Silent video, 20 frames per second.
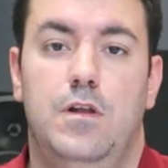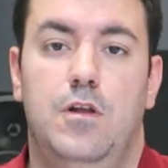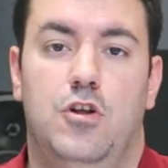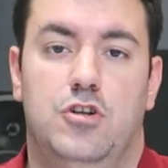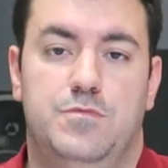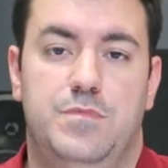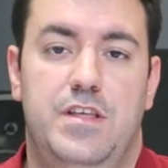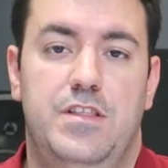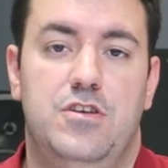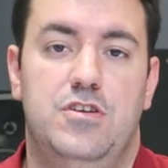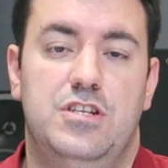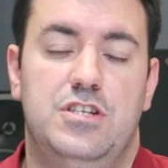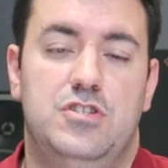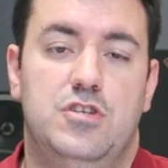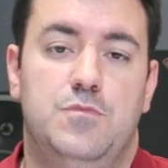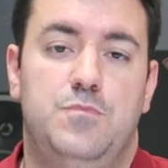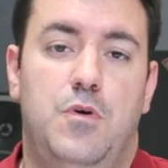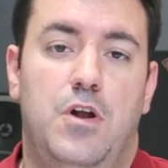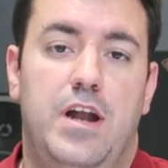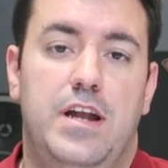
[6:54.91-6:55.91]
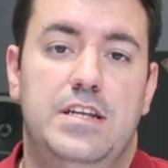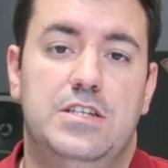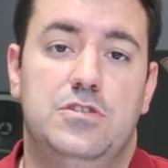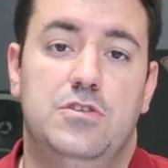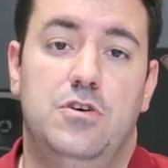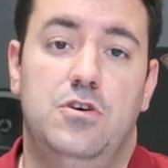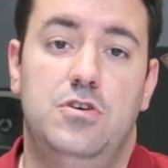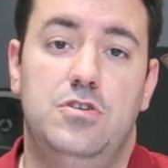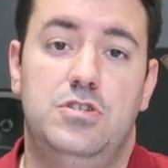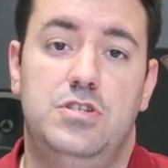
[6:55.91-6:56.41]
Los medios de estos Polaris
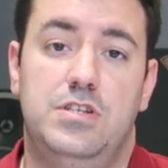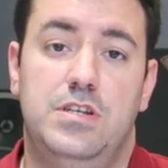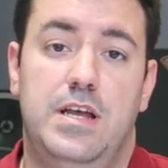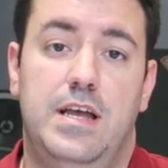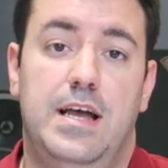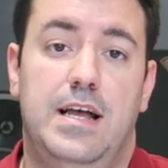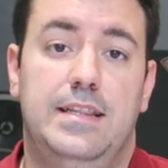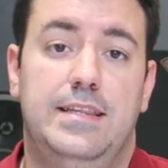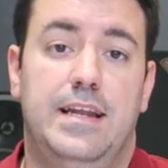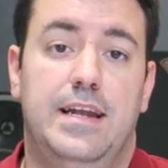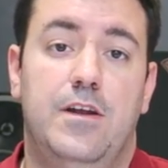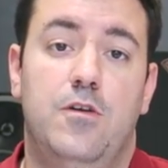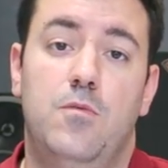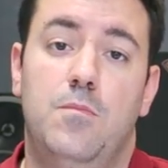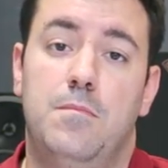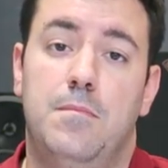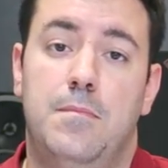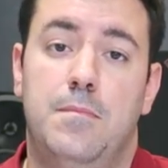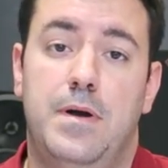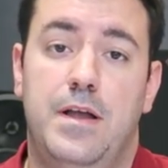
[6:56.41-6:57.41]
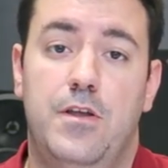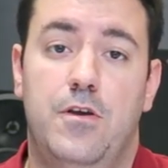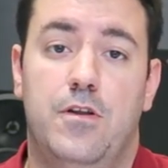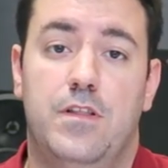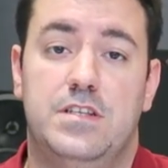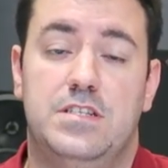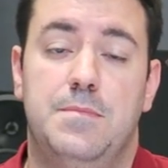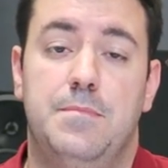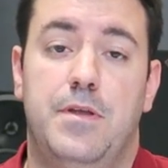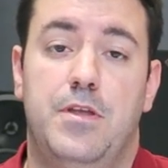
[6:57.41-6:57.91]
2, eh, al tener un
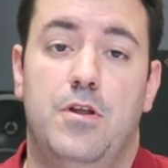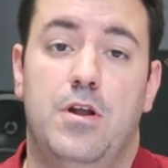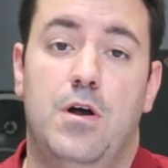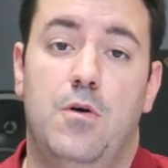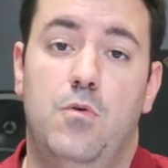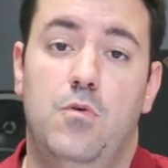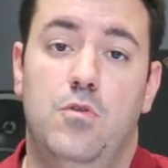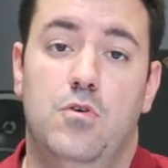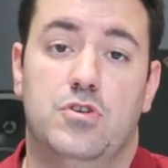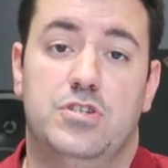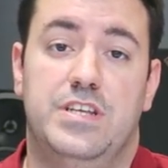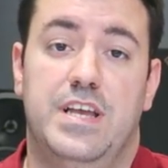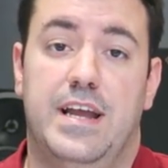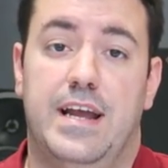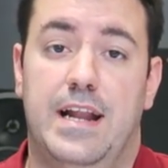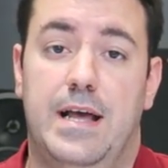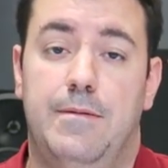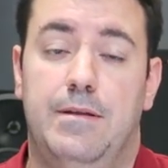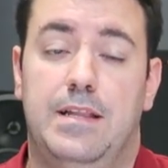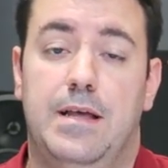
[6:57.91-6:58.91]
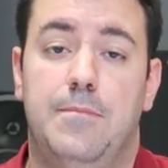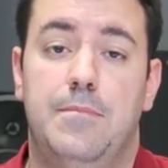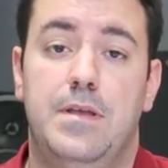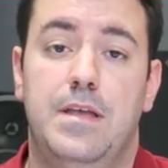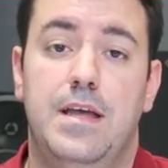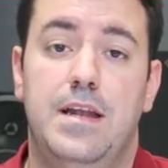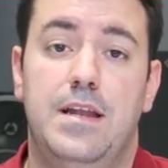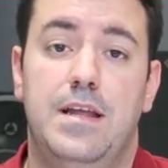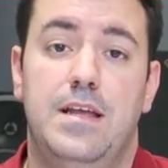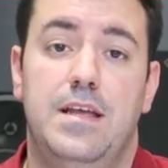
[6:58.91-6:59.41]
mayor desempeño en agudos y en grave
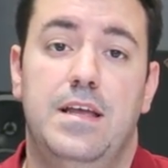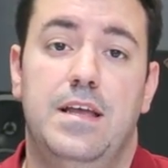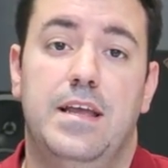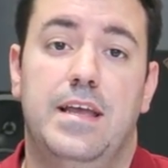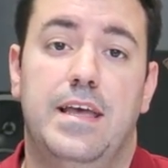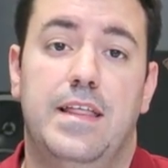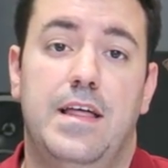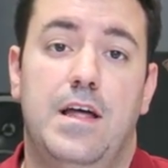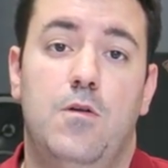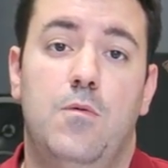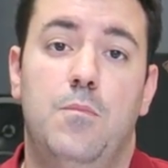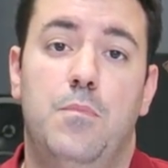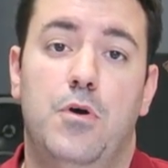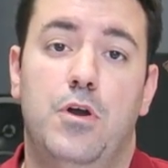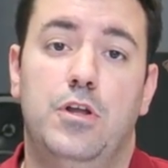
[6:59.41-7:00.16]
también, quedan un